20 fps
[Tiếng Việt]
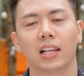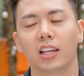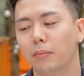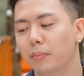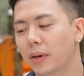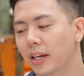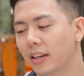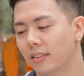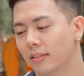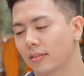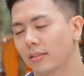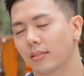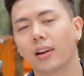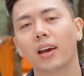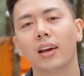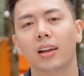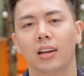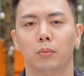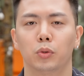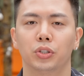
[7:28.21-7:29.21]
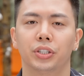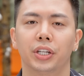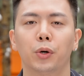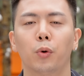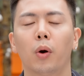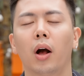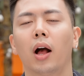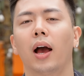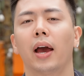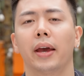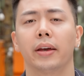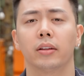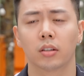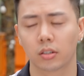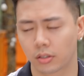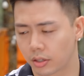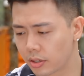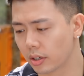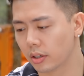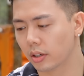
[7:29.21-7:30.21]
nhân mình, đây là một chai hoa hay
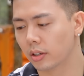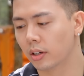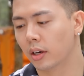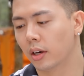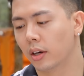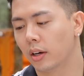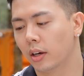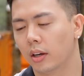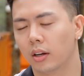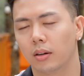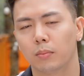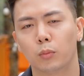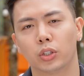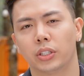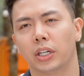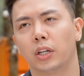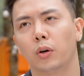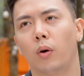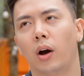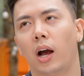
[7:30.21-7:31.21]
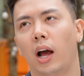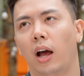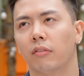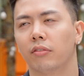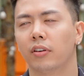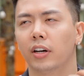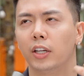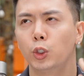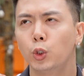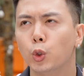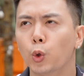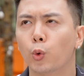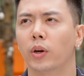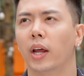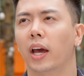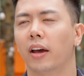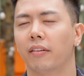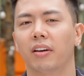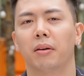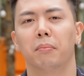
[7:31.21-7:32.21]
thật sự một chai nước hoa với chủ
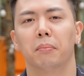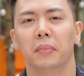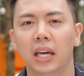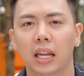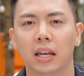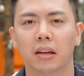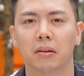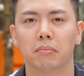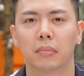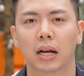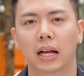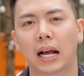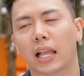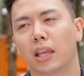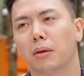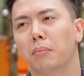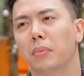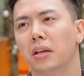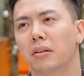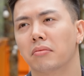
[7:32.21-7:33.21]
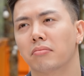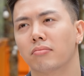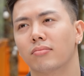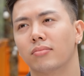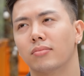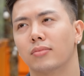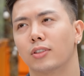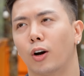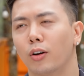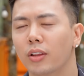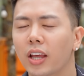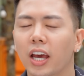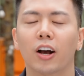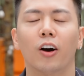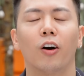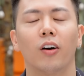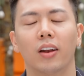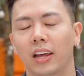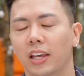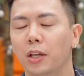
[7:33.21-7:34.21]
đề về biển mà cá nhân mình có thể
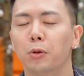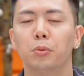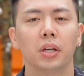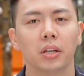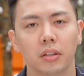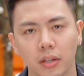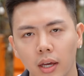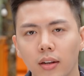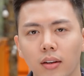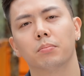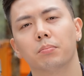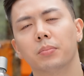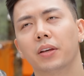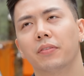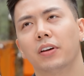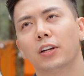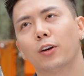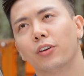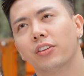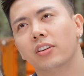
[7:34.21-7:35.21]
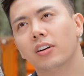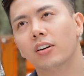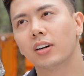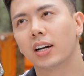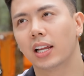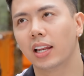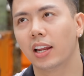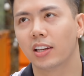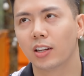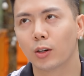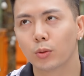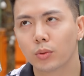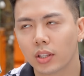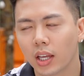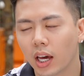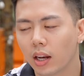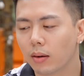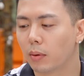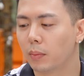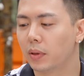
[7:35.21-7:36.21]
gọi là yêu thích nhất mình vẫn còn nhớ cái lần đầu
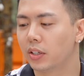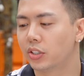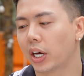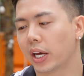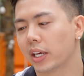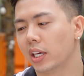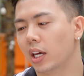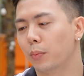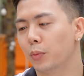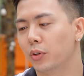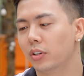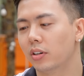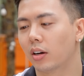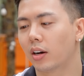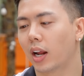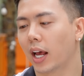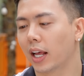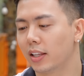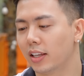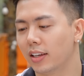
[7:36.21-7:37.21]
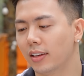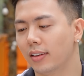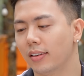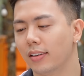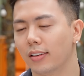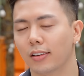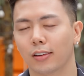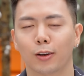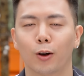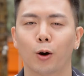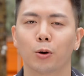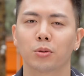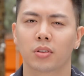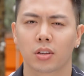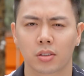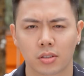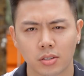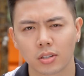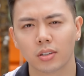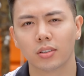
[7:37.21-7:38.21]
tiên mà mình trải nghiệm mùi hương này thì nó thật
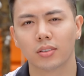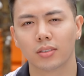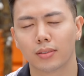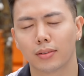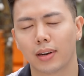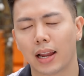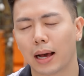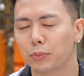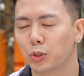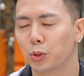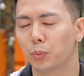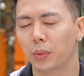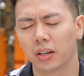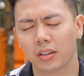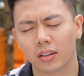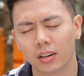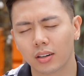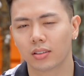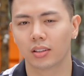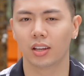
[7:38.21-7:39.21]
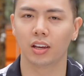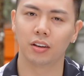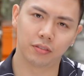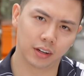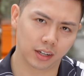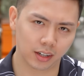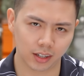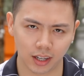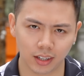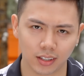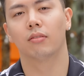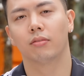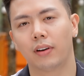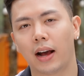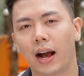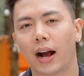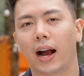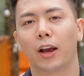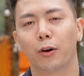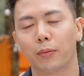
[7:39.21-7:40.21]
sự làm cho mình cực kỳ phấn khích
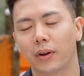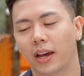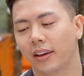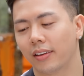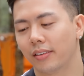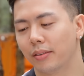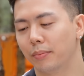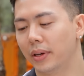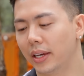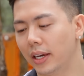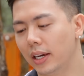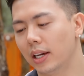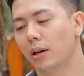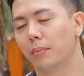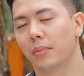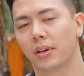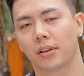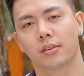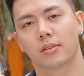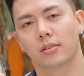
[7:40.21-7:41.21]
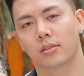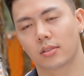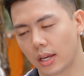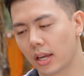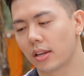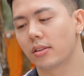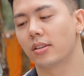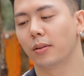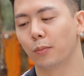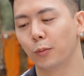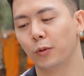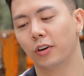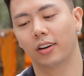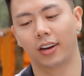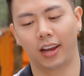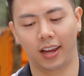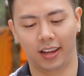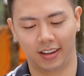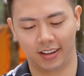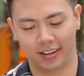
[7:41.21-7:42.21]
và ngày hôm nay mình nghĩ là mình sẽ xịt mùi hương
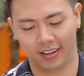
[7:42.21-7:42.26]
này